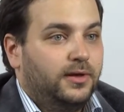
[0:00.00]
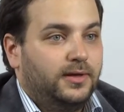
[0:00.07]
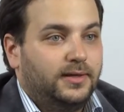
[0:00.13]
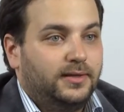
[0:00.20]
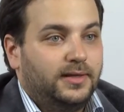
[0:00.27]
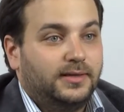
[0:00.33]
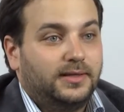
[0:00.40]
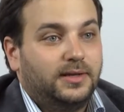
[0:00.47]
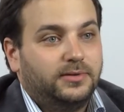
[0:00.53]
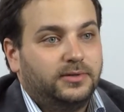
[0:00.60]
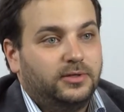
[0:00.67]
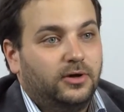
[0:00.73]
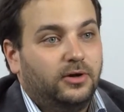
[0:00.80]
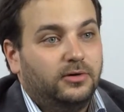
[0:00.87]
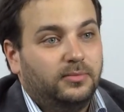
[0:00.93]
y de
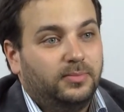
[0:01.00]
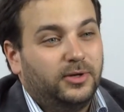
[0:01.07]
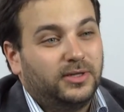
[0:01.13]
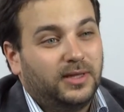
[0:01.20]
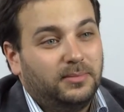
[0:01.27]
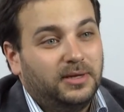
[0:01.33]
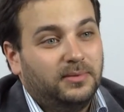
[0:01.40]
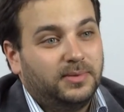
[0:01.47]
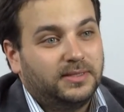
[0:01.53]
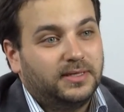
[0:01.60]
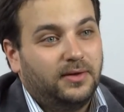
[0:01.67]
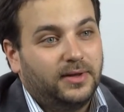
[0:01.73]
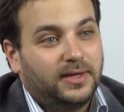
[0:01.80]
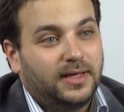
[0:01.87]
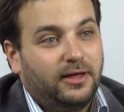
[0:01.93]
televisión, pero también
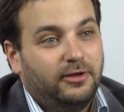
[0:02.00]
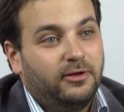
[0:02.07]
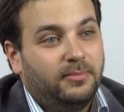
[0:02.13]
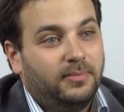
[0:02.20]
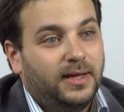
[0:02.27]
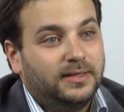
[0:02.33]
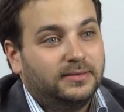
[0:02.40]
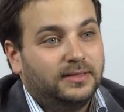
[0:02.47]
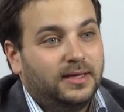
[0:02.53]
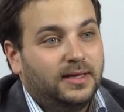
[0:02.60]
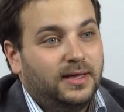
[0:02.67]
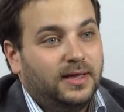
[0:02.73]
empieza a haber cada vez más